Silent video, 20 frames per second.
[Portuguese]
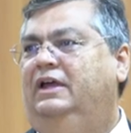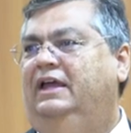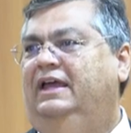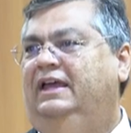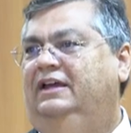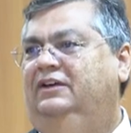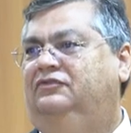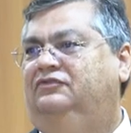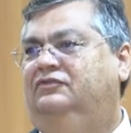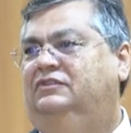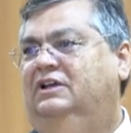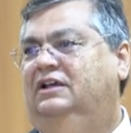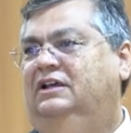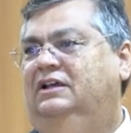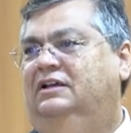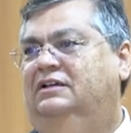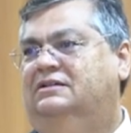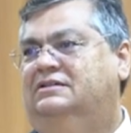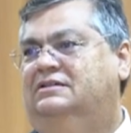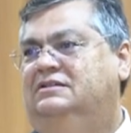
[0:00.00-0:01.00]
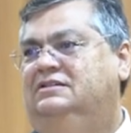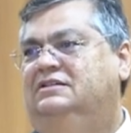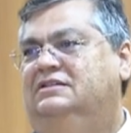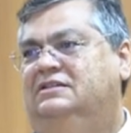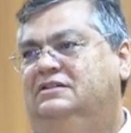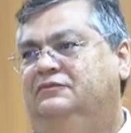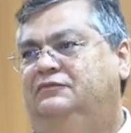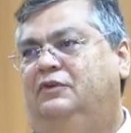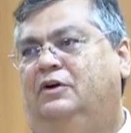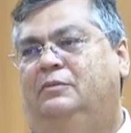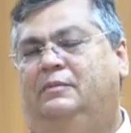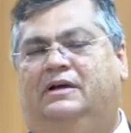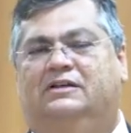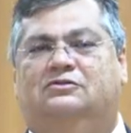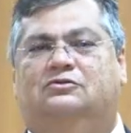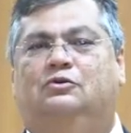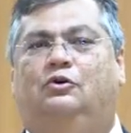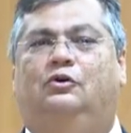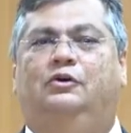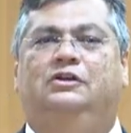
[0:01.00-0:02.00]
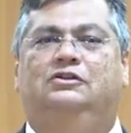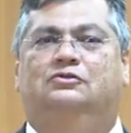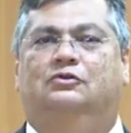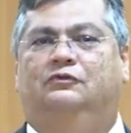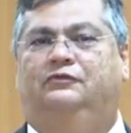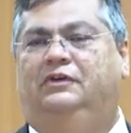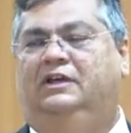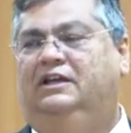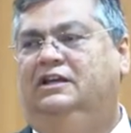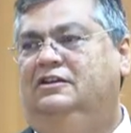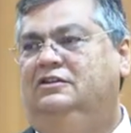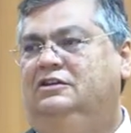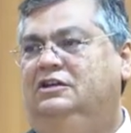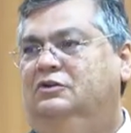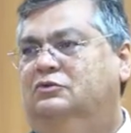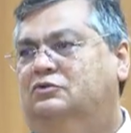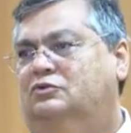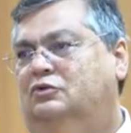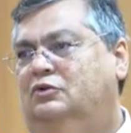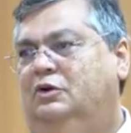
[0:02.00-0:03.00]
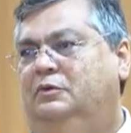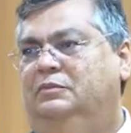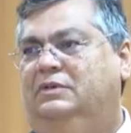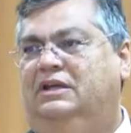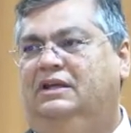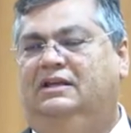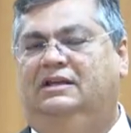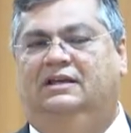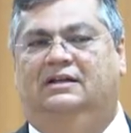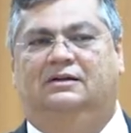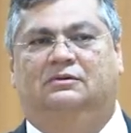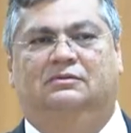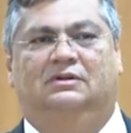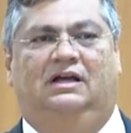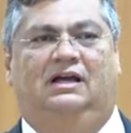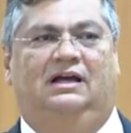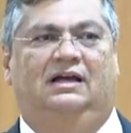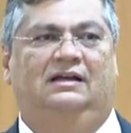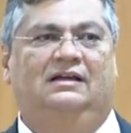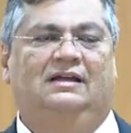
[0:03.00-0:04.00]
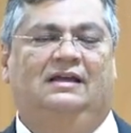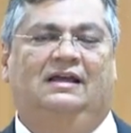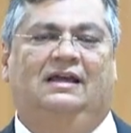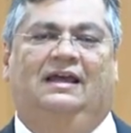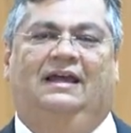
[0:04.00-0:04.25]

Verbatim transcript: estas desinformações ou fake news, o nome que queiram dar,